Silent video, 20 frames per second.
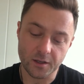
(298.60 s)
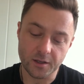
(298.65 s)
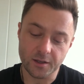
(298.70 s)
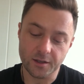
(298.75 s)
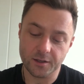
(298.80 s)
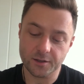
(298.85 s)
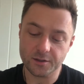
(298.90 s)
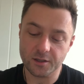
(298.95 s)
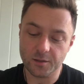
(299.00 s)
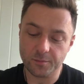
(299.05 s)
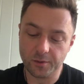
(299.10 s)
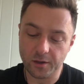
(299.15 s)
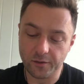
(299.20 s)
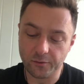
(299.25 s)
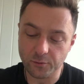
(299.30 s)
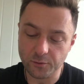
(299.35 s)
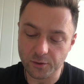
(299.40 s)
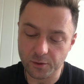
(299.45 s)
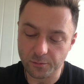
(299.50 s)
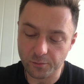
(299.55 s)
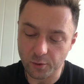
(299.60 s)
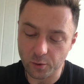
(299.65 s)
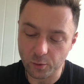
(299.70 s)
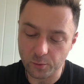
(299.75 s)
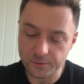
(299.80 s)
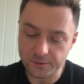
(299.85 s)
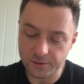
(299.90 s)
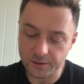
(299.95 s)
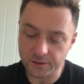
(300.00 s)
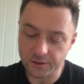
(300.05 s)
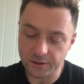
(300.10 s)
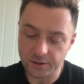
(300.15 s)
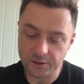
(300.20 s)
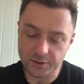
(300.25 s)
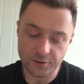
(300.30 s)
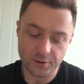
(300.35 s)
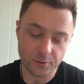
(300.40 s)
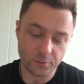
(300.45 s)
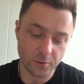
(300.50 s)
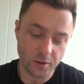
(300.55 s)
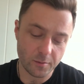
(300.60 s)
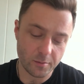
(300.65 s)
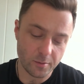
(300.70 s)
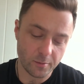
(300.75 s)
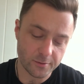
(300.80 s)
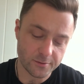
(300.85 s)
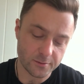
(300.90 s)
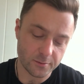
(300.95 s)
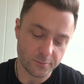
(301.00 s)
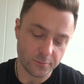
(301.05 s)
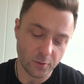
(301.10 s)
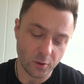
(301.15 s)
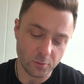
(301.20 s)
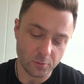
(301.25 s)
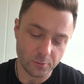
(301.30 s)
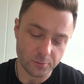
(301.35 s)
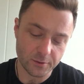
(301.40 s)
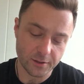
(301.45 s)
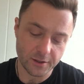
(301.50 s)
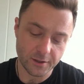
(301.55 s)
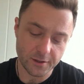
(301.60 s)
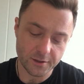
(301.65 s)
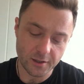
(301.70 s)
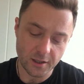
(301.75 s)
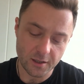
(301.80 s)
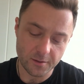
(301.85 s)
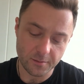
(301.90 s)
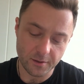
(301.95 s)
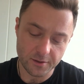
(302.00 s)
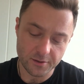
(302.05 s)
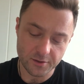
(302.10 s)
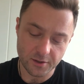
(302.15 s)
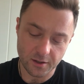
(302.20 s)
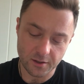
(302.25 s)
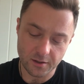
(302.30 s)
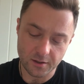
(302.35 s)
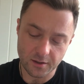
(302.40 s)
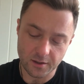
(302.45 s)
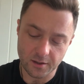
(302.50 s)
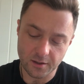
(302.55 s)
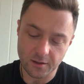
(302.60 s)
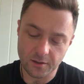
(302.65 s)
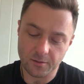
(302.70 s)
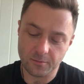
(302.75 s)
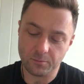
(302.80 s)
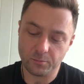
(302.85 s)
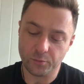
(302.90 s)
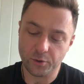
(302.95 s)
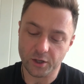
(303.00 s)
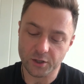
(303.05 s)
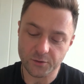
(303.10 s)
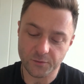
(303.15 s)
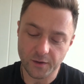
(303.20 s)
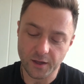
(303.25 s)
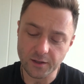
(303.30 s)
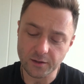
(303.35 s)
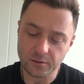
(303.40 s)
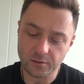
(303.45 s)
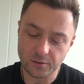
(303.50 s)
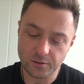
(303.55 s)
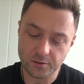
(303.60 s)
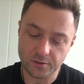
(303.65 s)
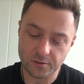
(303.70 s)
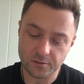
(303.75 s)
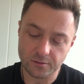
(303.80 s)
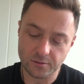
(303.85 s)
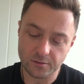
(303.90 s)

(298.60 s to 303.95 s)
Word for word: Jeżeli pojawią się pokusy, szczególnie pomocną formą tej idei będzie moja świętość